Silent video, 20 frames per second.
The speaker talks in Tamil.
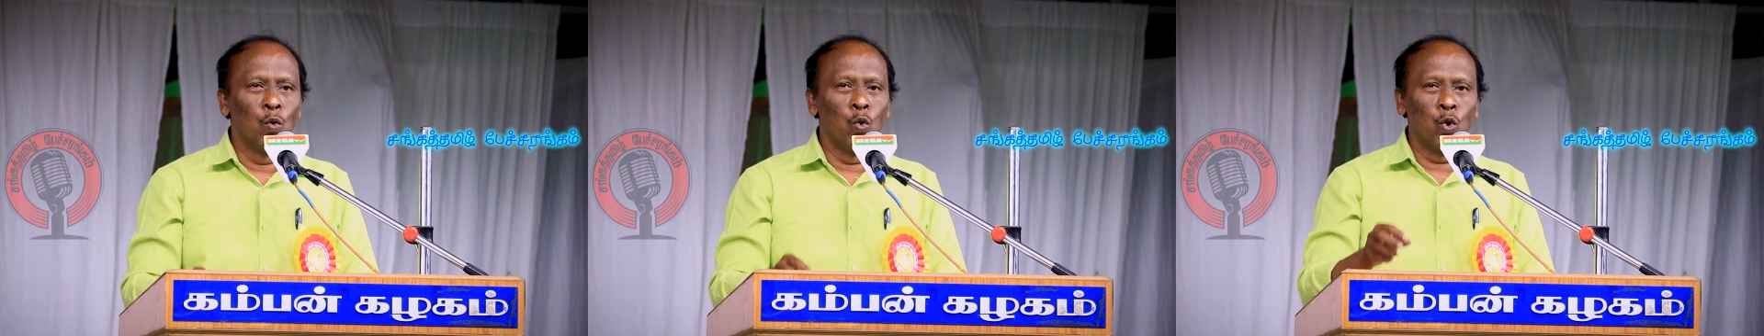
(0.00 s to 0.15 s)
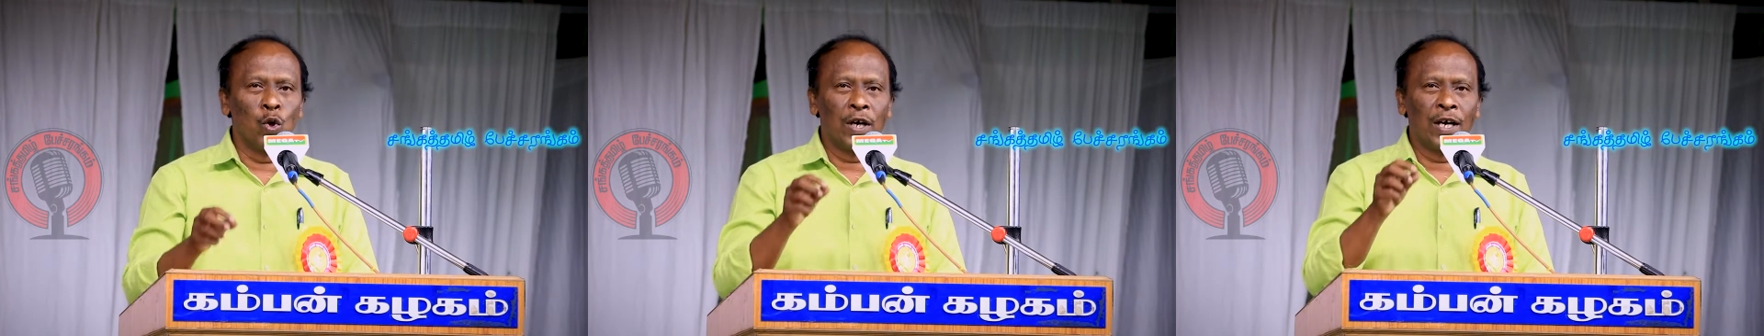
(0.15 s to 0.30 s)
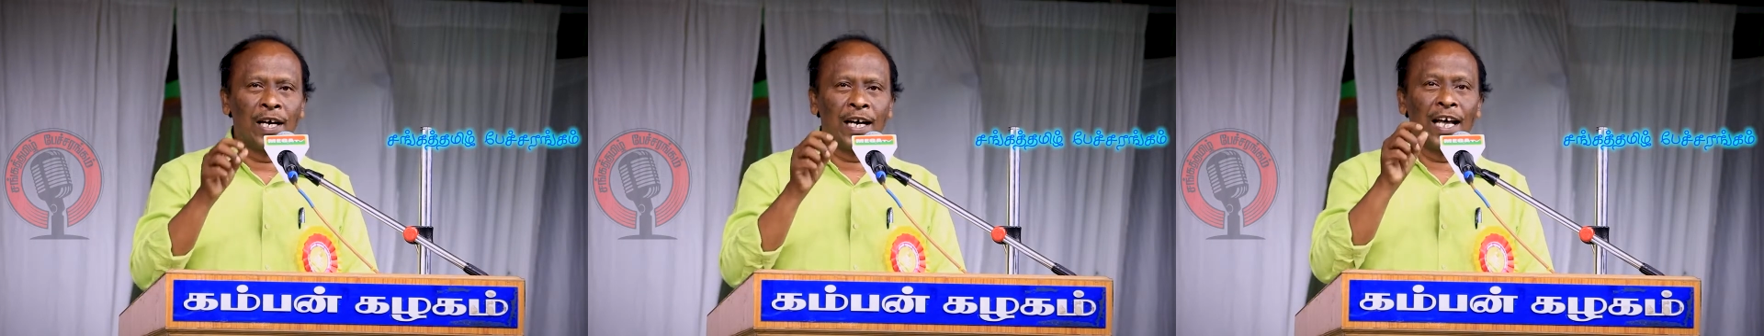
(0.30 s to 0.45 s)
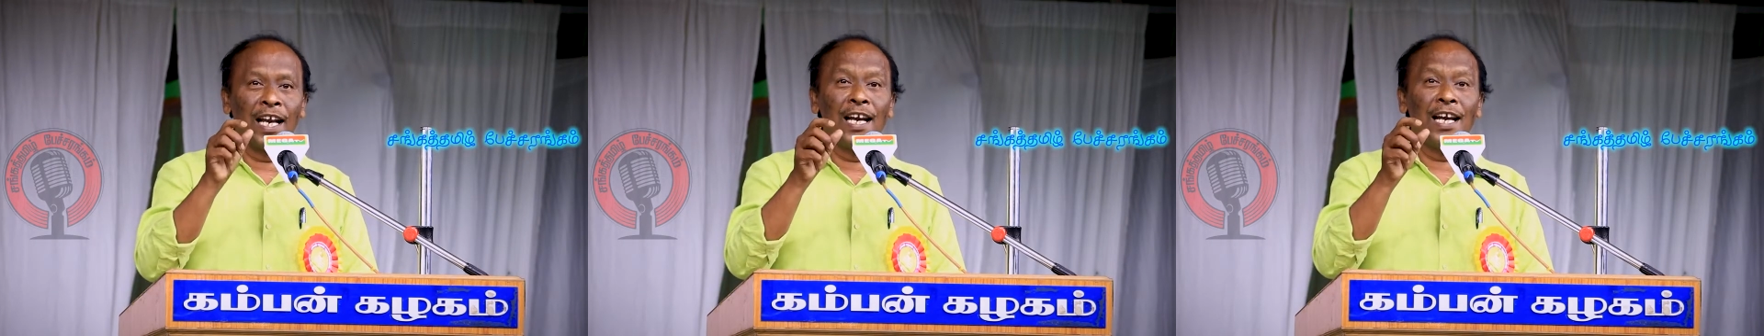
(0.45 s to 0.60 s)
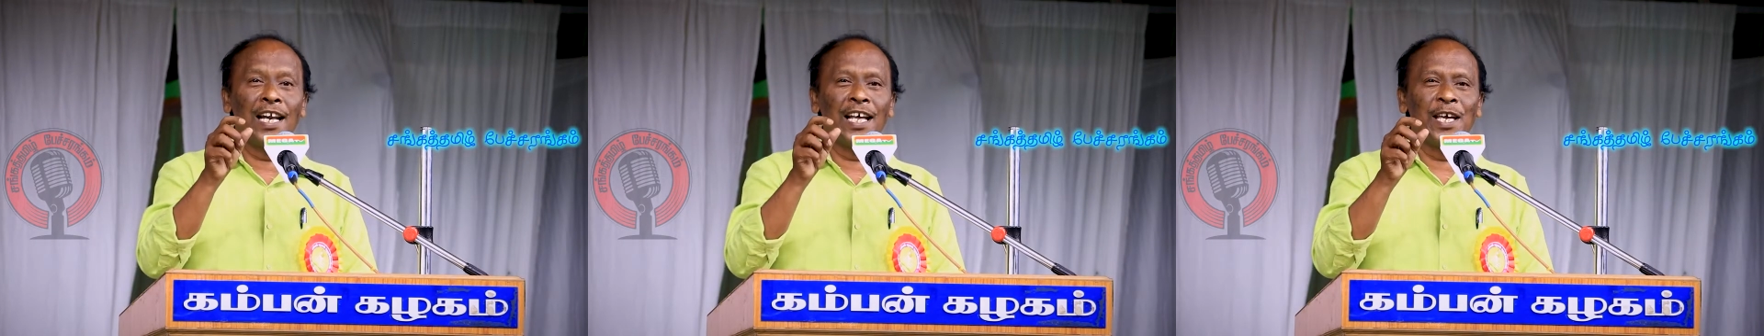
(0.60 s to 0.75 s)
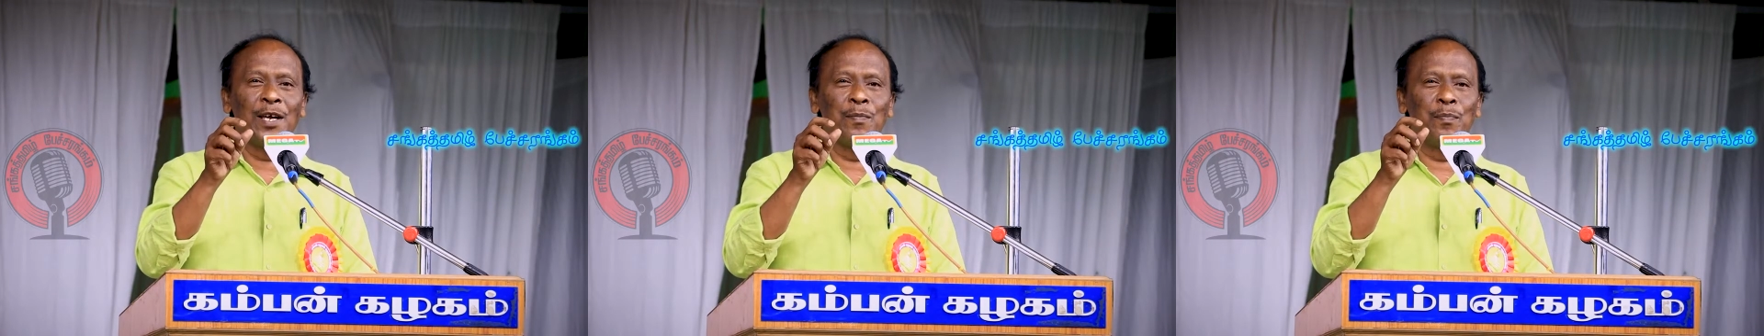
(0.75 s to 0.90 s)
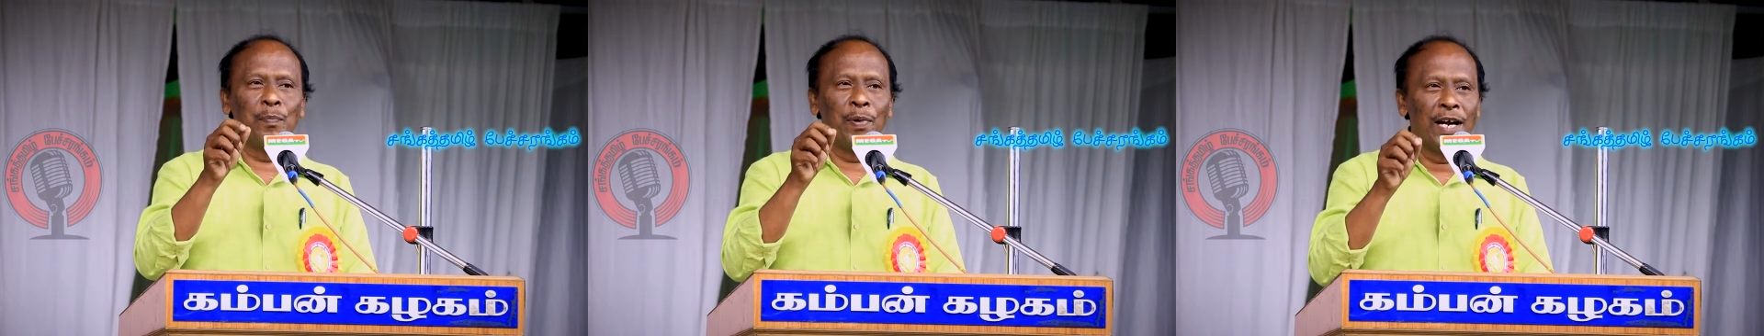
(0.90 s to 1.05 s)
ஒரு
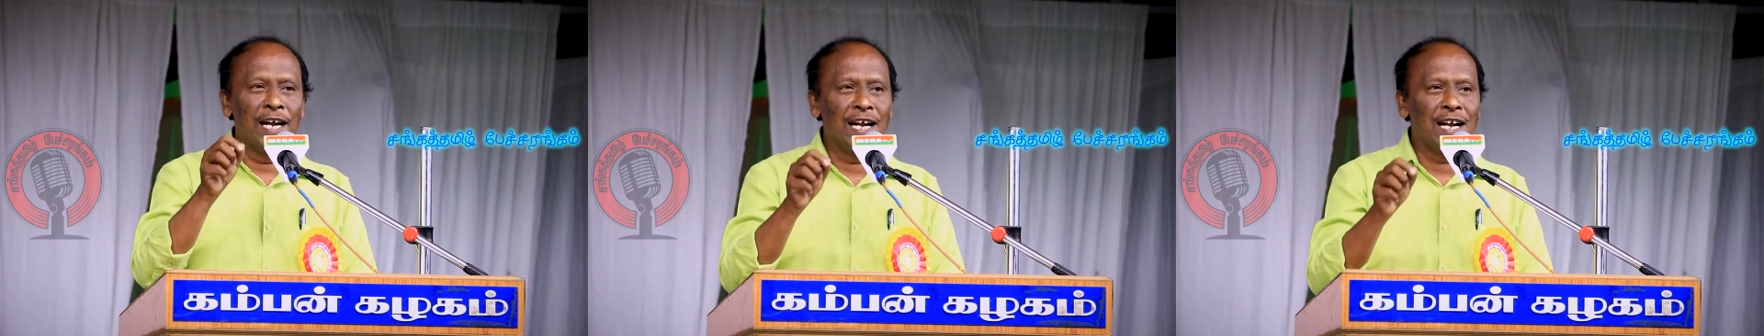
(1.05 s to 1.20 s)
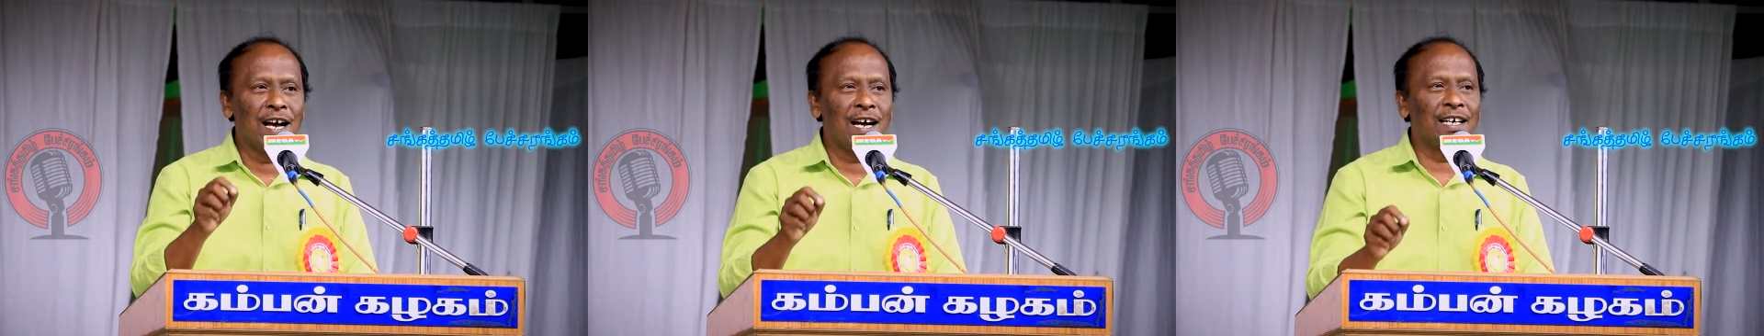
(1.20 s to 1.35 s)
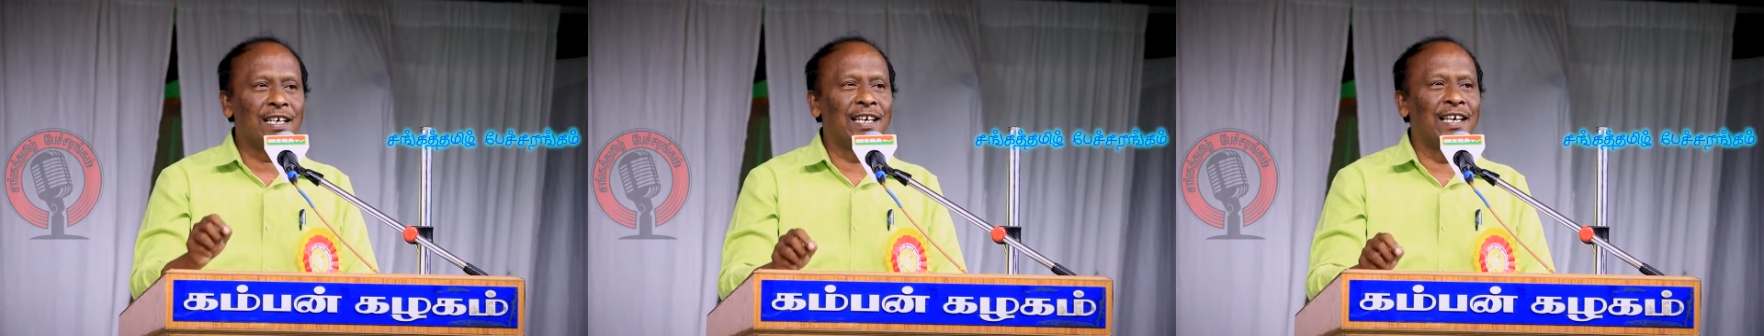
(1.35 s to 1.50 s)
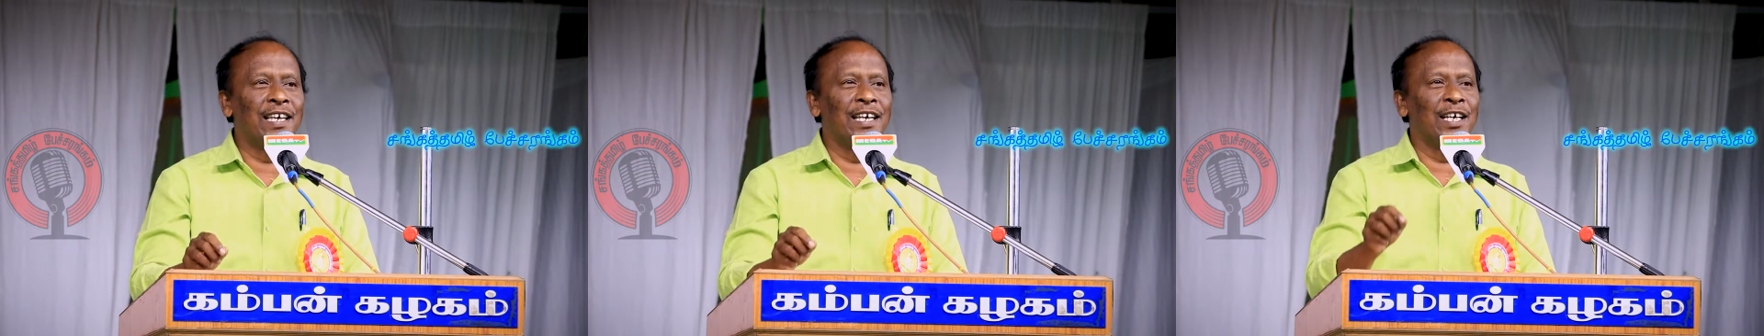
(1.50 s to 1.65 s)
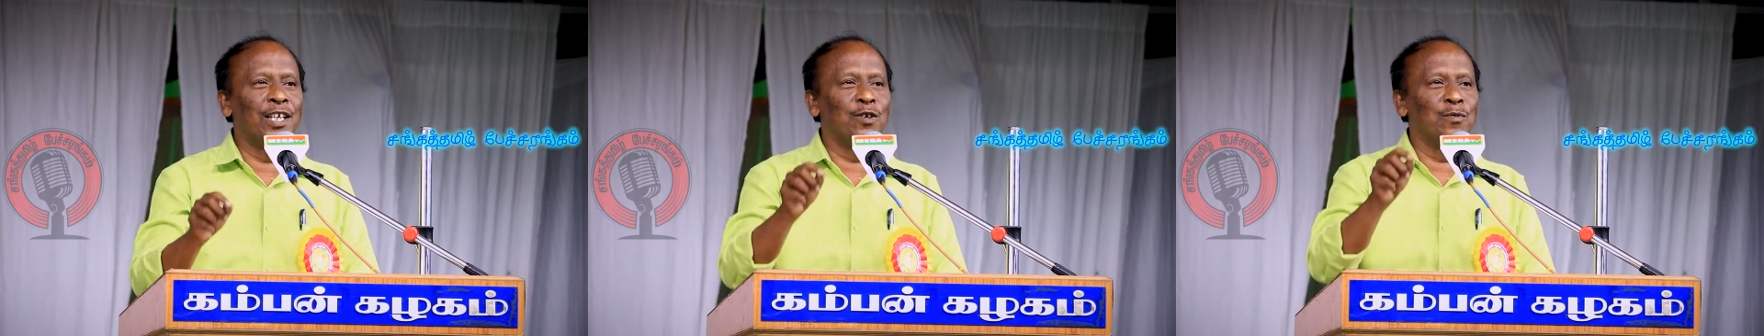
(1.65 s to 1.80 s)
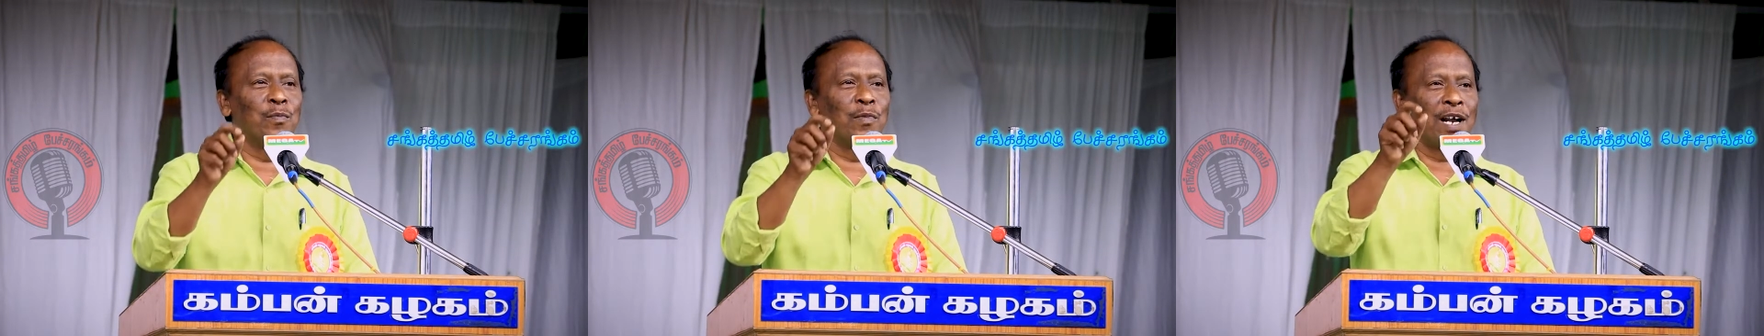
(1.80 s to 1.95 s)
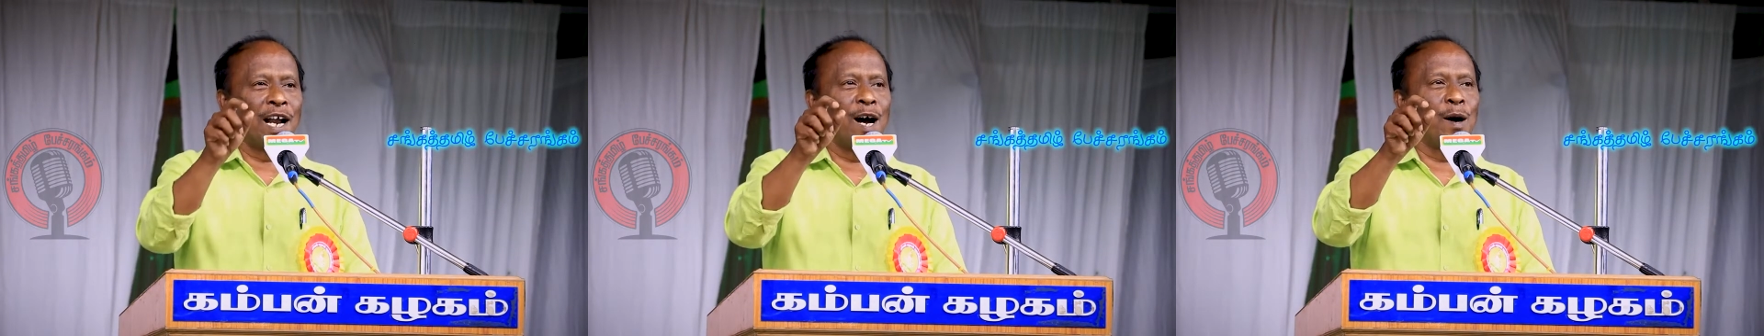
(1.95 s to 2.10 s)
கல்லை பெண்ணாக்கியதும்